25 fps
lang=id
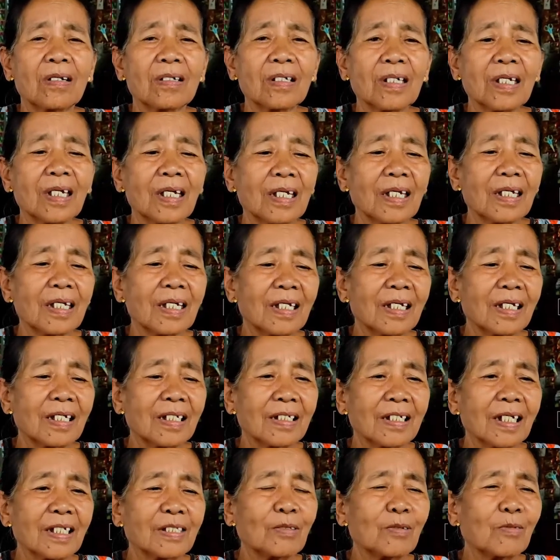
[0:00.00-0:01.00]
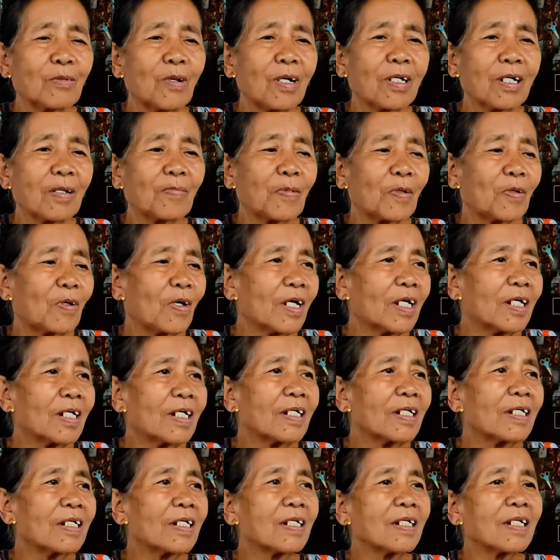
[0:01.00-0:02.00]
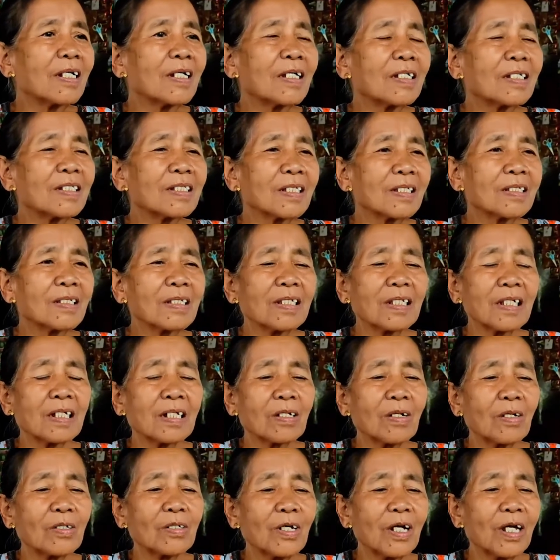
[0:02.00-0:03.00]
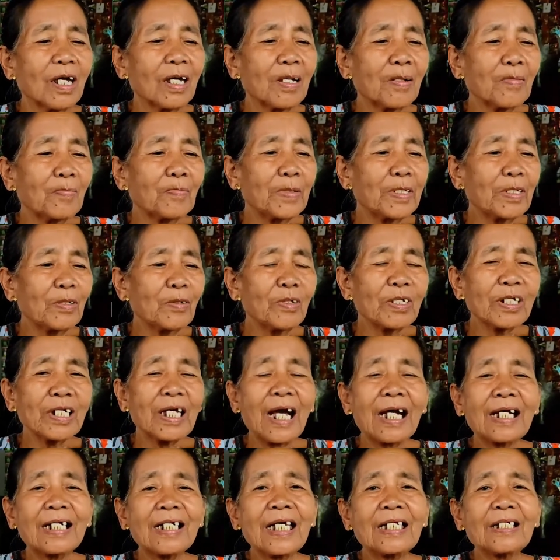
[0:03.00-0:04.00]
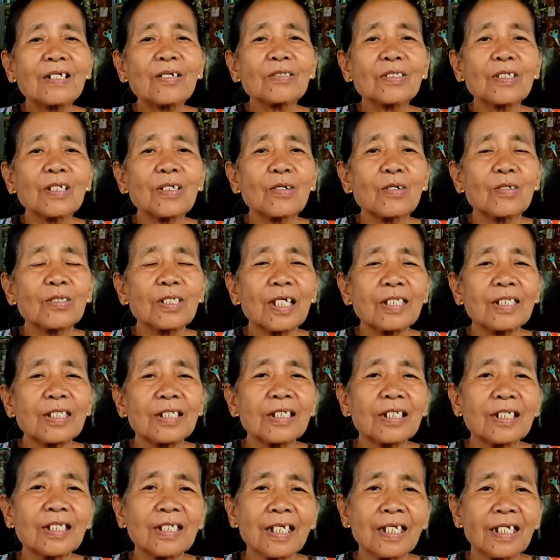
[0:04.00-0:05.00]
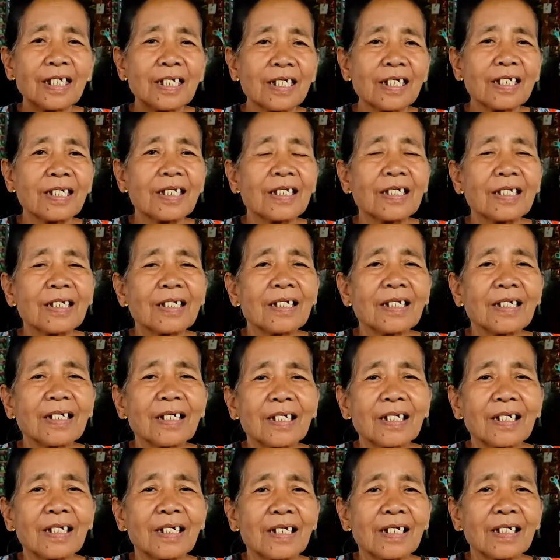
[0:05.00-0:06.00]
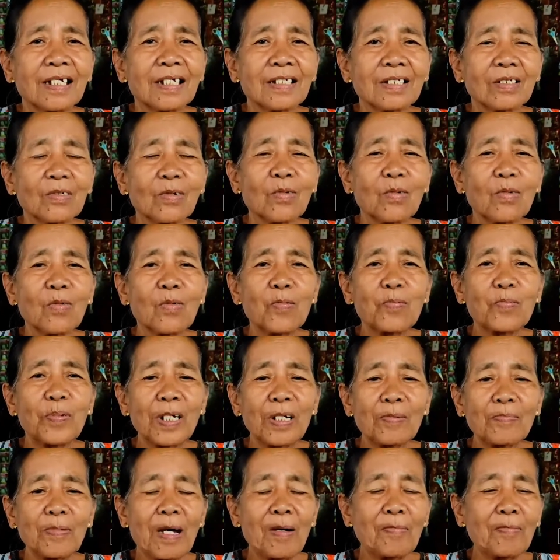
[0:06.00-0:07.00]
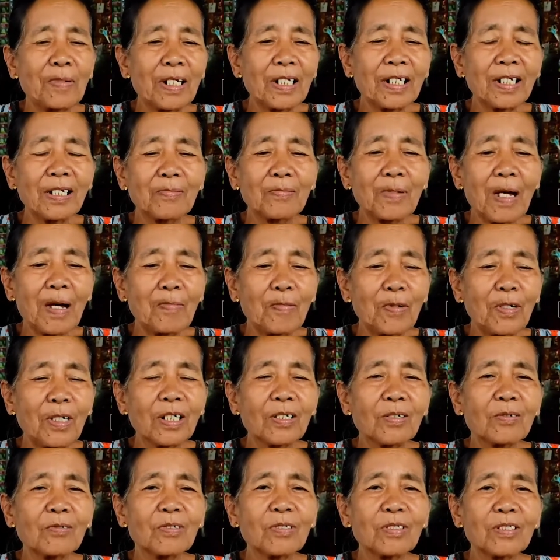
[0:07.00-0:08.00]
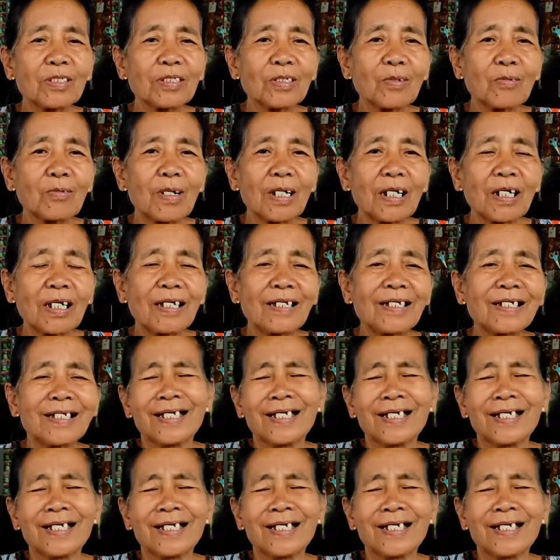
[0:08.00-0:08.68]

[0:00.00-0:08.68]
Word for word: Nggih, nggih duka nggih pokoke kayaknya menyurigakan ngoten lho dadi di Oh, berpak Pak Mel Pak Mol niku cowakal.